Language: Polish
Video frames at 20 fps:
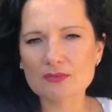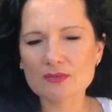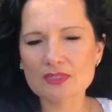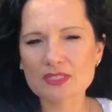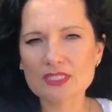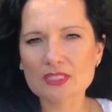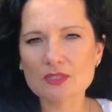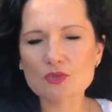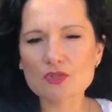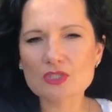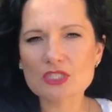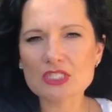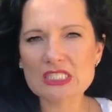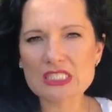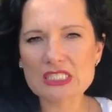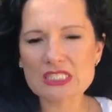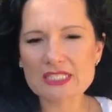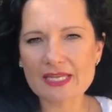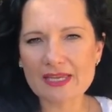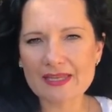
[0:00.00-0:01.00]
chirurgii
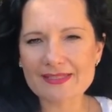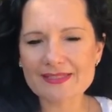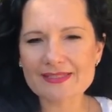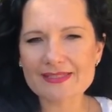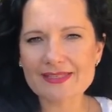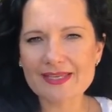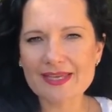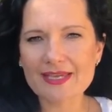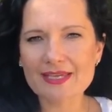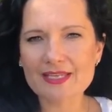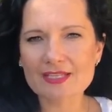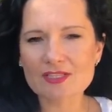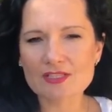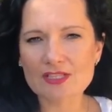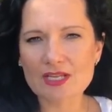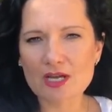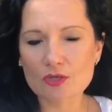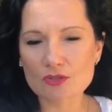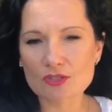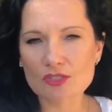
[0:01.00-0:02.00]
dziecięcej
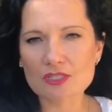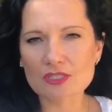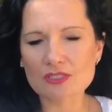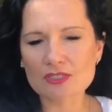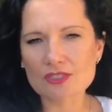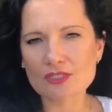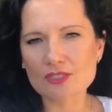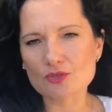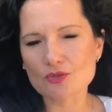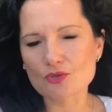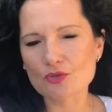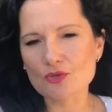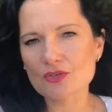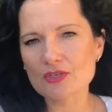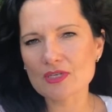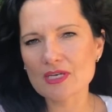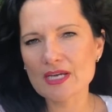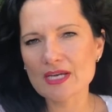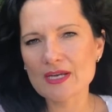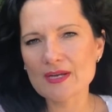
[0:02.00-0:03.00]
na ostry
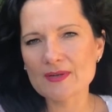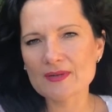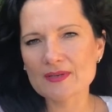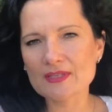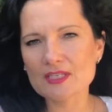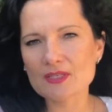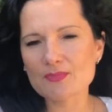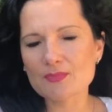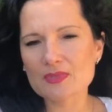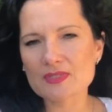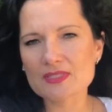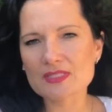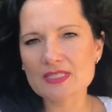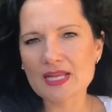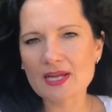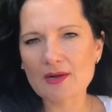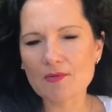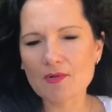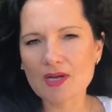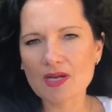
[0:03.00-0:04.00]
dyżur i
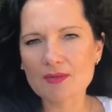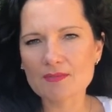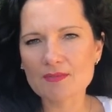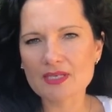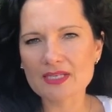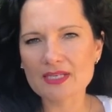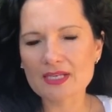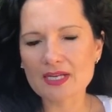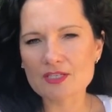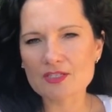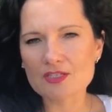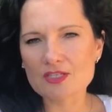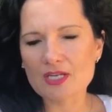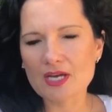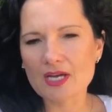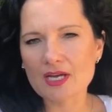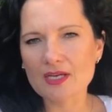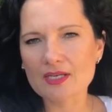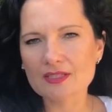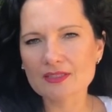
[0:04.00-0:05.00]
poznałam
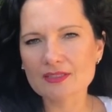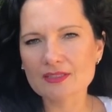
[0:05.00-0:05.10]
lekarza, y,